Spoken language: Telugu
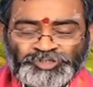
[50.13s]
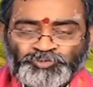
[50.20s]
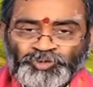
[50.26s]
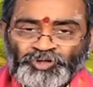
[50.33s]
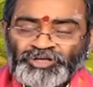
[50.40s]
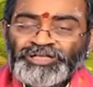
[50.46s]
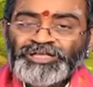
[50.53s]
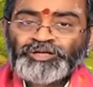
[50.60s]
ఆ
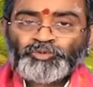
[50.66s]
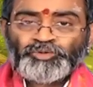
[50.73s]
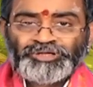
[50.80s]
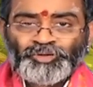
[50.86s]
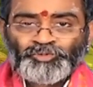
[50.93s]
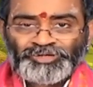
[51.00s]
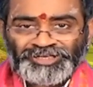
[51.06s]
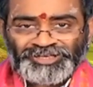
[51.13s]
స్పృహ
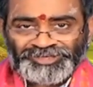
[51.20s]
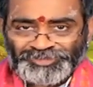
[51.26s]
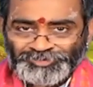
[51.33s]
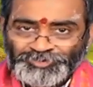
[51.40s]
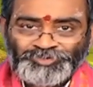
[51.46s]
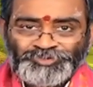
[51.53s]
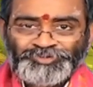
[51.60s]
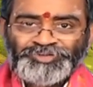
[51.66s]
లేకుండా
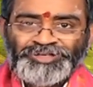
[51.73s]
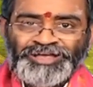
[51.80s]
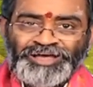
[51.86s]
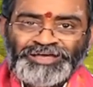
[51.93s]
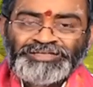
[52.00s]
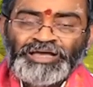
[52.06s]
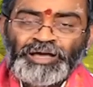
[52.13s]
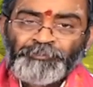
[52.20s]
ఉండరాదు
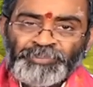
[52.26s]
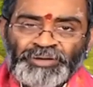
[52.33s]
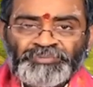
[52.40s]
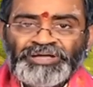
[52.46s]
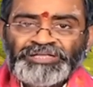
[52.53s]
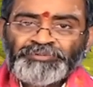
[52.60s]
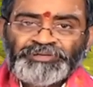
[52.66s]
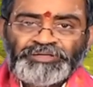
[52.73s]
అని
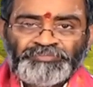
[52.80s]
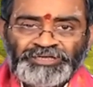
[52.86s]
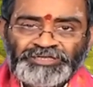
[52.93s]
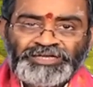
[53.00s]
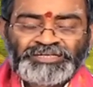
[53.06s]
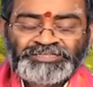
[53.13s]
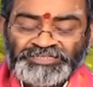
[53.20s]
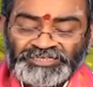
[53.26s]
అప్రమాదం అనే
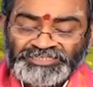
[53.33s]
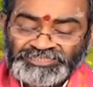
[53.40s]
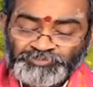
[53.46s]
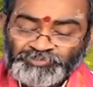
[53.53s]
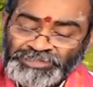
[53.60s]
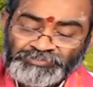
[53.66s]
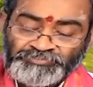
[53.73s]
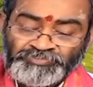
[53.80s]
మాటకు
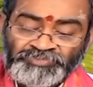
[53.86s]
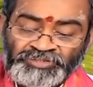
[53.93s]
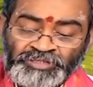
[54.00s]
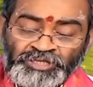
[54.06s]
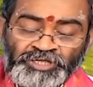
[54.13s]
అర్థాన్ని చెప్పారు